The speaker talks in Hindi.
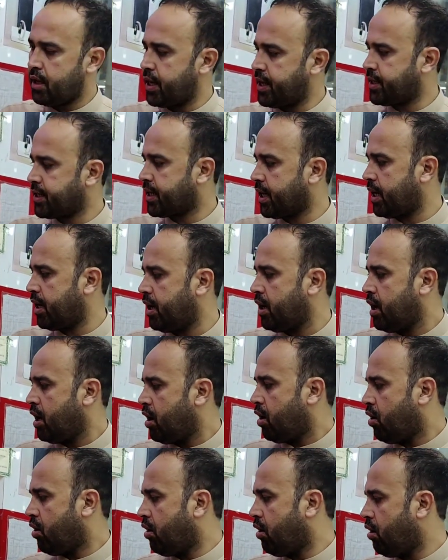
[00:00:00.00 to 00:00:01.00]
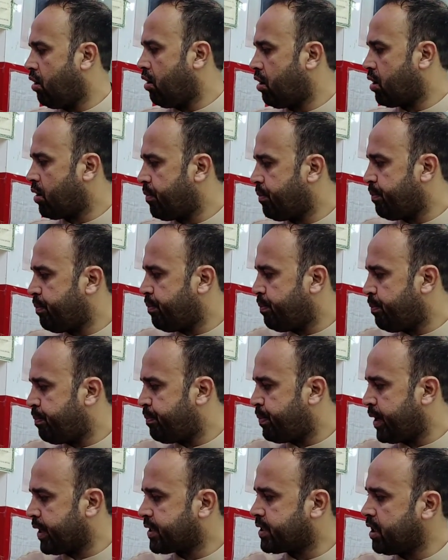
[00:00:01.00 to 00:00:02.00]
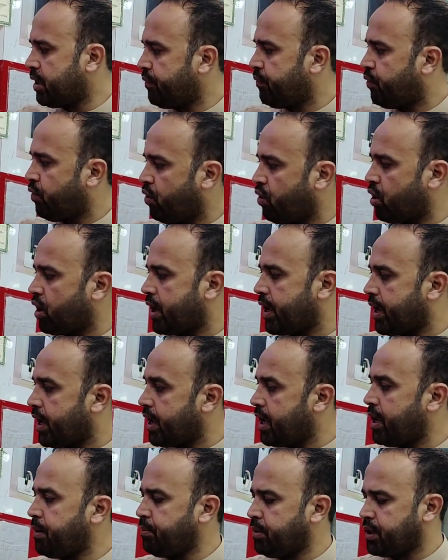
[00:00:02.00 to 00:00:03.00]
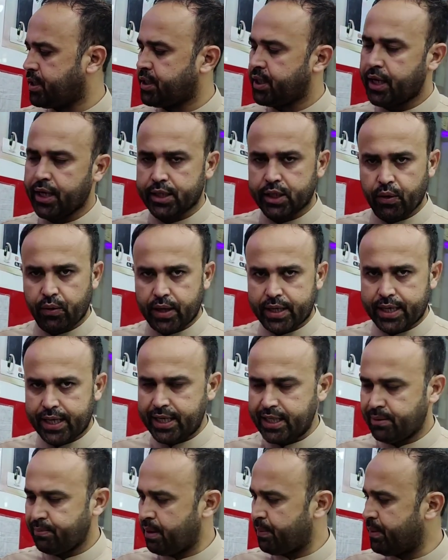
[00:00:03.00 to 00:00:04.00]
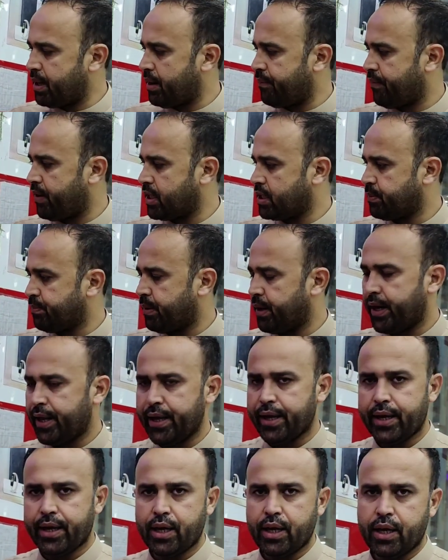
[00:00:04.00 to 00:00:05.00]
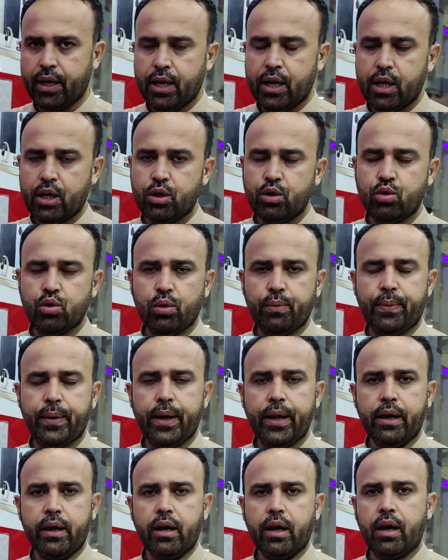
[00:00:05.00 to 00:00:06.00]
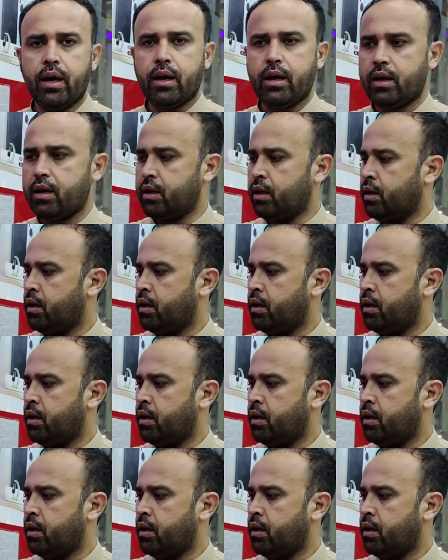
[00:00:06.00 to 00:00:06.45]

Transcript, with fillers: एट का और पिक्सल फोर ए छः एक सौ अट्ठाईस में हमारे पास पड़े हैं जो पड़ेगा